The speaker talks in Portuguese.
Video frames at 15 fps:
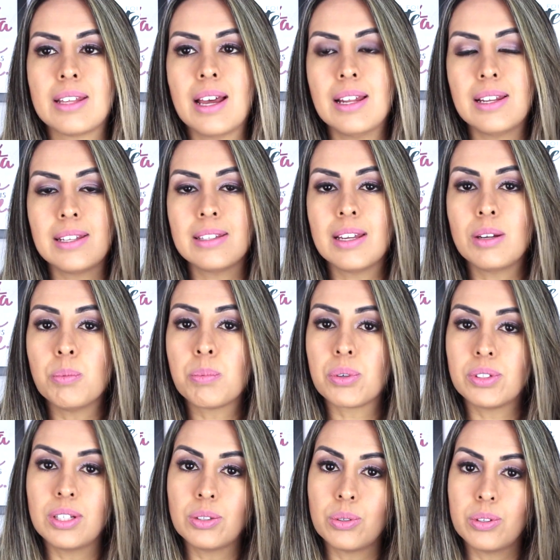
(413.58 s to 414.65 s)
tá? Além dele, um
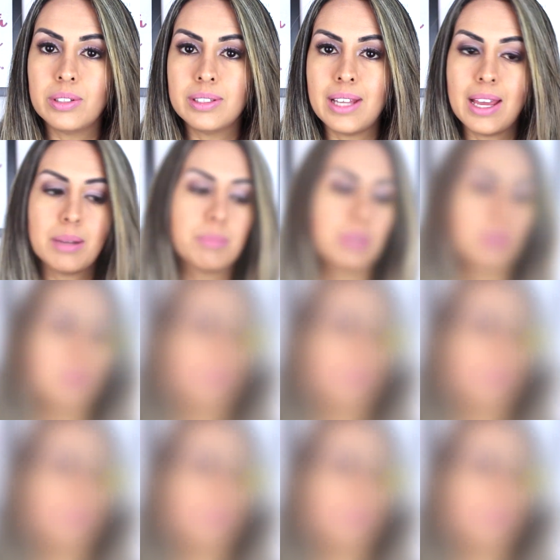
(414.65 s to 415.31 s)
protetor térmico.